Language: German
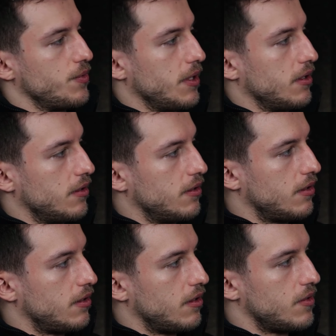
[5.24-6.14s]
zu machen.
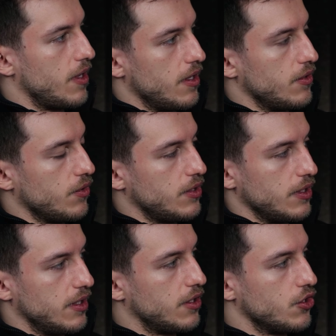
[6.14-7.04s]
Ja. Das war dann noch
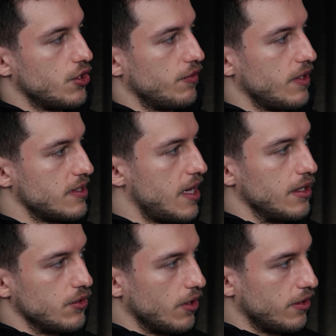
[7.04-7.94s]
hier die Kirsche auf der
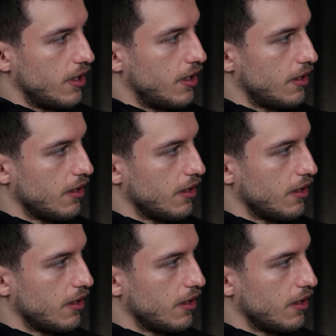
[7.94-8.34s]
Sahnetorte. Ja.